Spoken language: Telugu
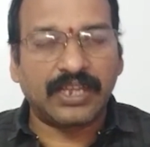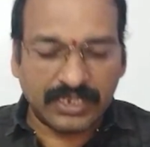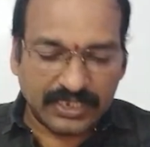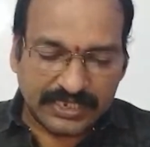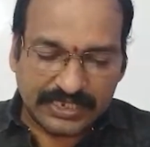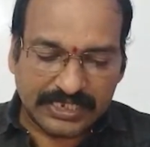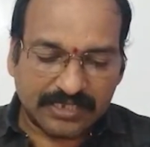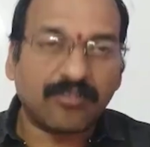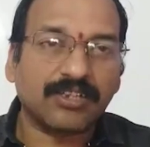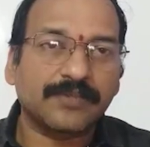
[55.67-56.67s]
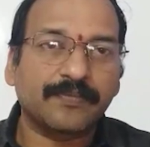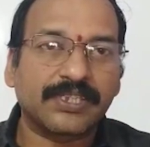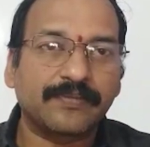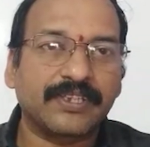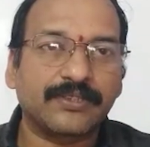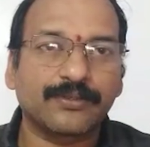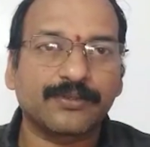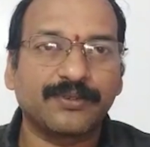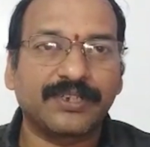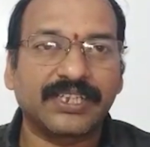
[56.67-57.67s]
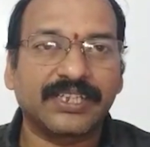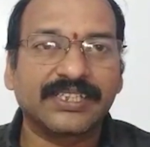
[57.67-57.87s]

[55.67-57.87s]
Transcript: అలాగే స్టాక్ స్పెసిఫిక్ చూసుకుంటే